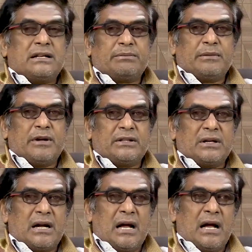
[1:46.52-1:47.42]

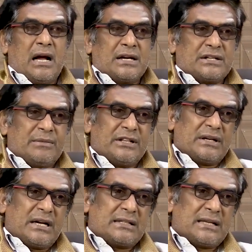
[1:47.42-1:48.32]
సప్తమాత్రిక
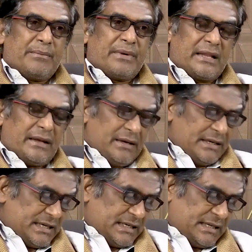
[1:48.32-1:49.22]
అష్టమాత్రిక
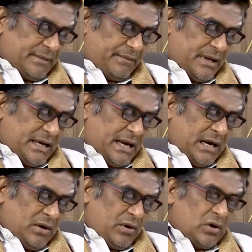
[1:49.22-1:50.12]
సాంప్రదాయంలో చేస్తాం మరి
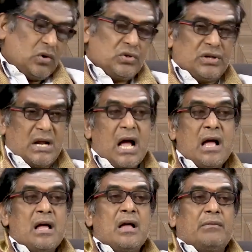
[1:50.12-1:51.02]
ఏడవ రోజున
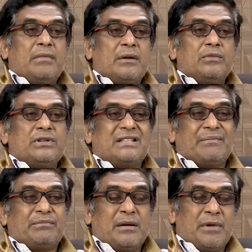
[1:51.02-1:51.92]
మనము
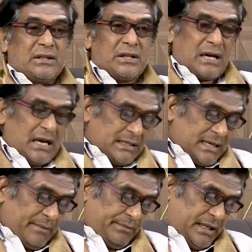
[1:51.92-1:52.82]
సప్తమాతృకా
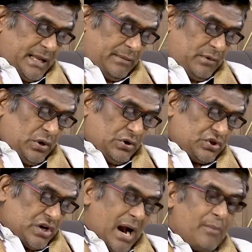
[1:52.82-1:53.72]
సాంప్రదాయంలో
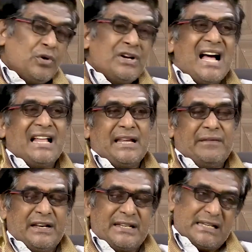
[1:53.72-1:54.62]

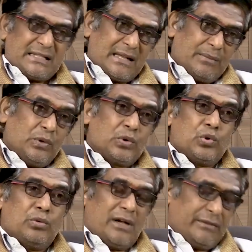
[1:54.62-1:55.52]
చాముండాదేవిని చేస్తాము
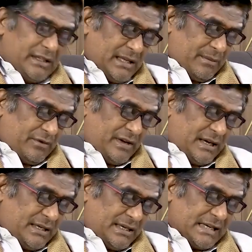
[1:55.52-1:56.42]
ధూమావతి
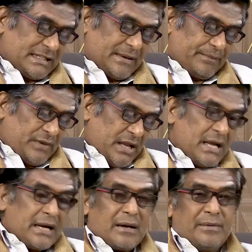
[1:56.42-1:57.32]
అమ్మవారిని చేస్తాం
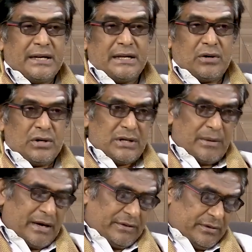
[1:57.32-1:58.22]
కాబట్టి ఈ రోజున
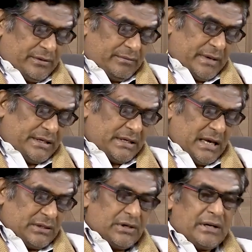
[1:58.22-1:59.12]
మనము
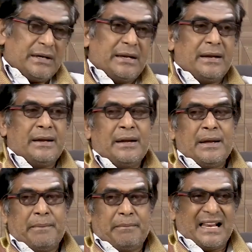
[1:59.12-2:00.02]
మహిషాసురుడిని
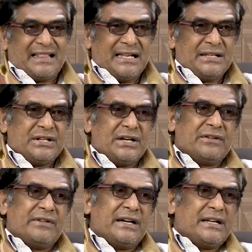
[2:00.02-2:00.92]

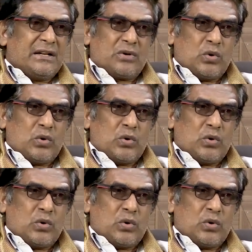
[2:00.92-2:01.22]
మర్దించినటువంటి